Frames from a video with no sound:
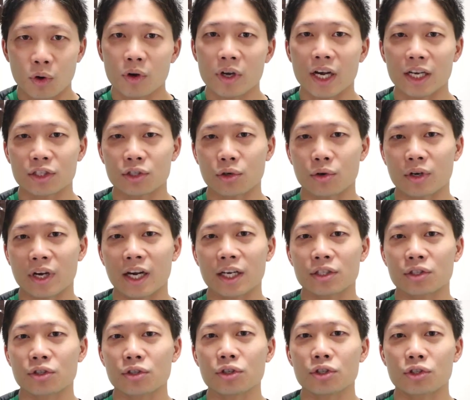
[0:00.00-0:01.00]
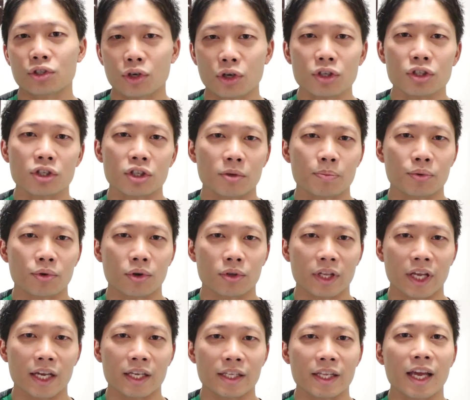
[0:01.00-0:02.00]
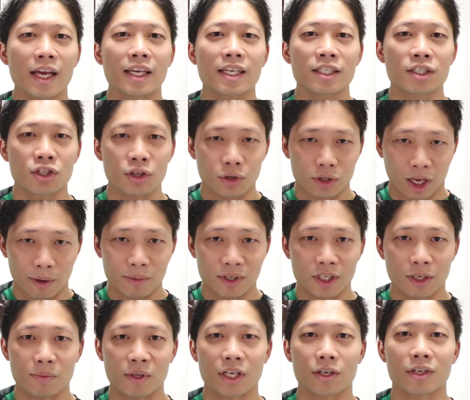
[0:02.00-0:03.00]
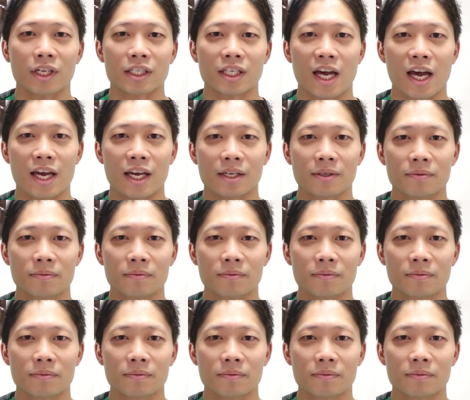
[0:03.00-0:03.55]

今回紹介するチョイスのプロテインで一度試してみてください